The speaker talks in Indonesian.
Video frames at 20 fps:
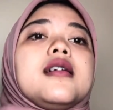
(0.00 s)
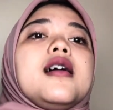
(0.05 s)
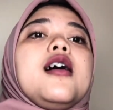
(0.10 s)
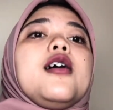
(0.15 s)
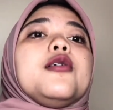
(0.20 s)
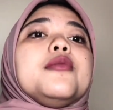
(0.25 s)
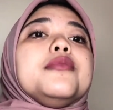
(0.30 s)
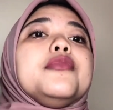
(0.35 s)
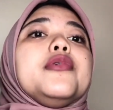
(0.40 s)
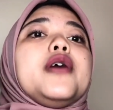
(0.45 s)

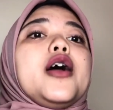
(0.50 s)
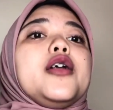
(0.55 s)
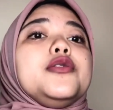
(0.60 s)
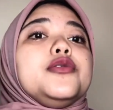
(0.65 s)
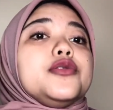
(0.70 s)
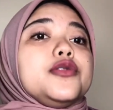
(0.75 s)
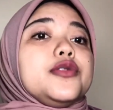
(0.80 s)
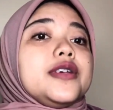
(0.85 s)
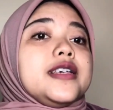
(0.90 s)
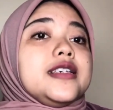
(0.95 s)
aku buka
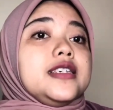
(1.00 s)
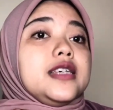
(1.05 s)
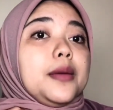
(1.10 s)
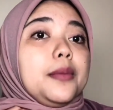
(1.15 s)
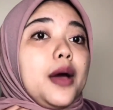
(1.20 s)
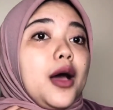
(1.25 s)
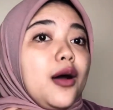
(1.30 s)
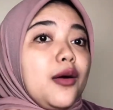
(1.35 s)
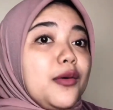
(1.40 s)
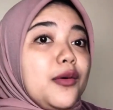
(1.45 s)
dulu hijab
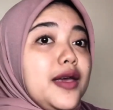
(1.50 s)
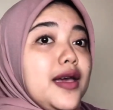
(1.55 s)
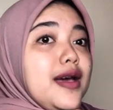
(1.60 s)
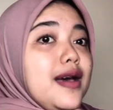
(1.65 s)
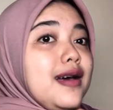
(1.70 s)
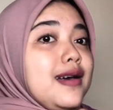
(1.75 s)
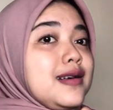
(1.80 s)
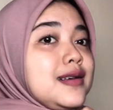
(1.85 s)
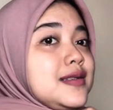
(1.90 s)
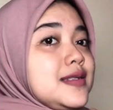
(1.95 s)
aku ya